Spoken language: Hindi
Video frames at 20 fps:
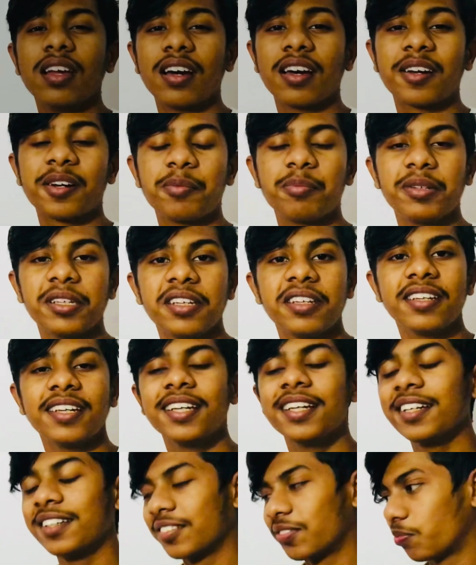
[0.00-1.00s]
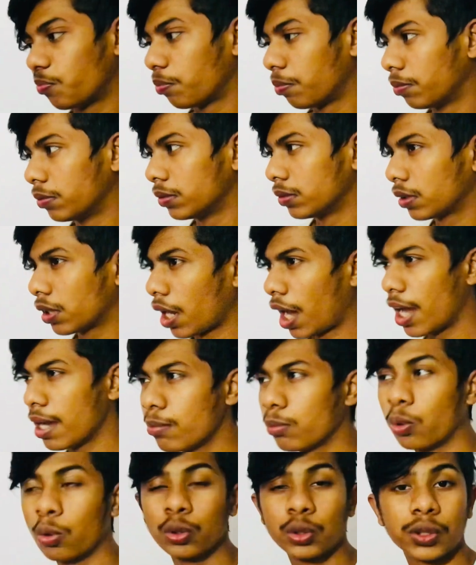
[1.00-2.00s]
यार अभी
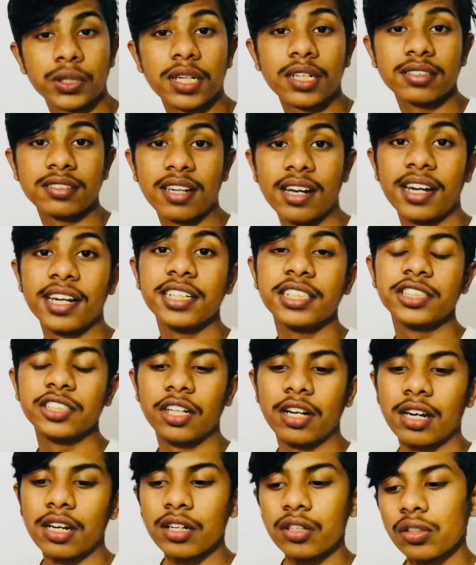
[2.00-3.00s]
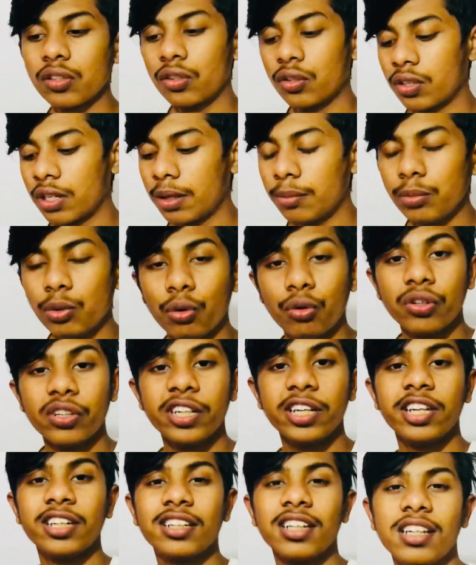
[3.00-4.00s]
टाइम हो चुका है साढ़े चार और हम लोगों
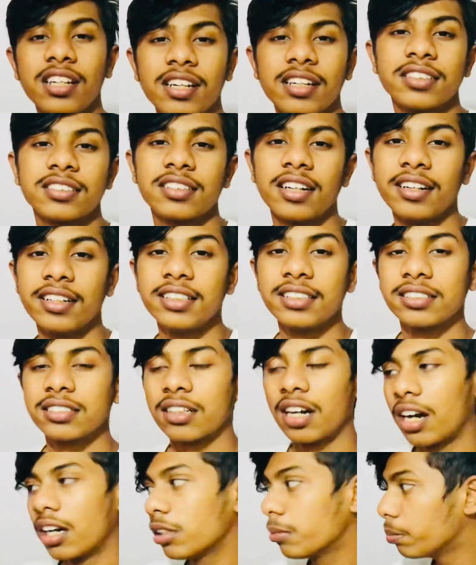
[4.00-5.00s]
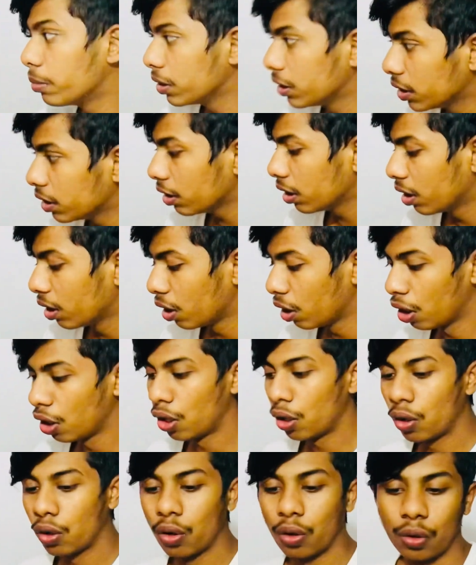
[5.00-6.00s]
ने निकलना है साढ़े सात बजे
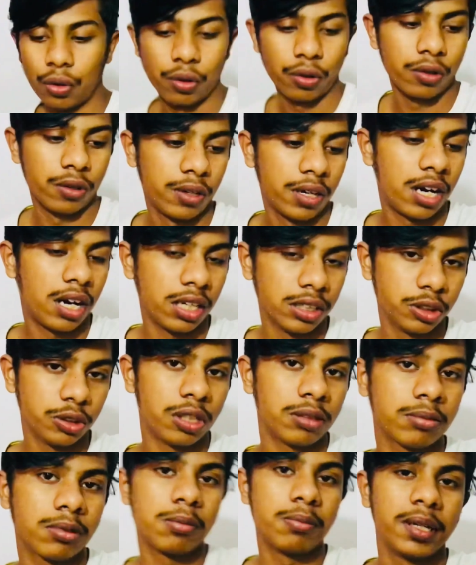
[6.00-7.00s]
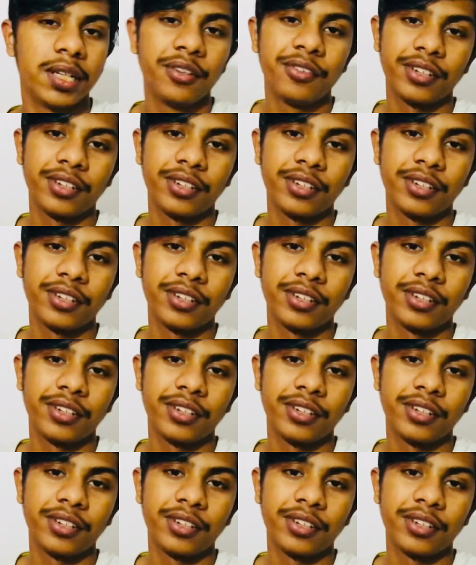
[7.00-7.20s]
और आज जो आपका भाई